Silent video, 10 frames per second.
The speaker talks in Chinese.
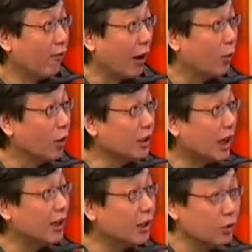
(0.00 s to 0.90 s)
是吗？法
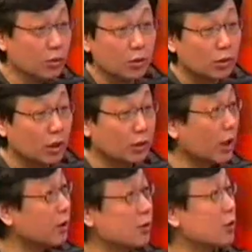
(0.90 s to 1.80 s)
国男人女
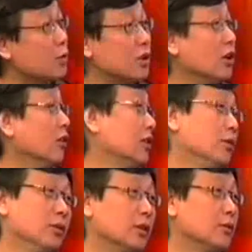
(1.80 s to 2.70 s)
那他在睡
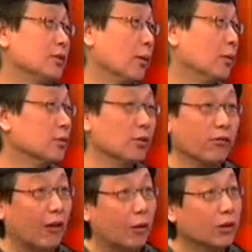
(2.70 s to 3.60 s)
觉，女的去找
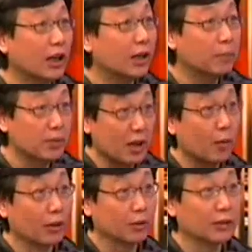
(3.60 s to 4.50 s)
工作。法国男人
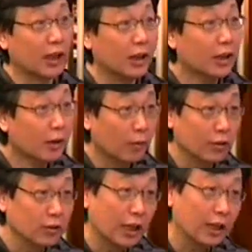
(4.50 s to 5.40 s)
不像广东男人，
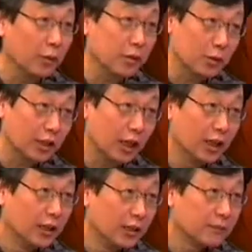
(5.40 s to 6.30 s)
广东男人会
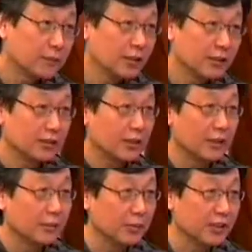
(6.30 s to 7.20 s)
觉得，
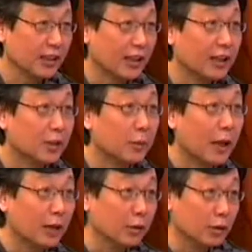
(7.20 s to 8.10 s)
反正不像男
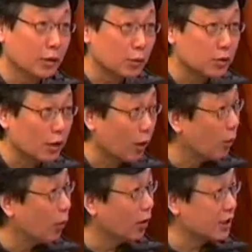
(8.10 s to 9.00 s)
的，对不对？女的出
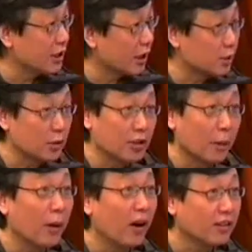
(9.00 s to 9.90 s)
去找工我在家里
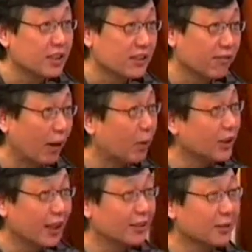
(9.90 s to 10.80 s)
睡觉不好意思。
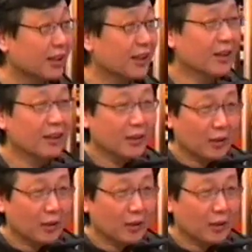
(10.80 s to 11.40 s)
法国男人觉得。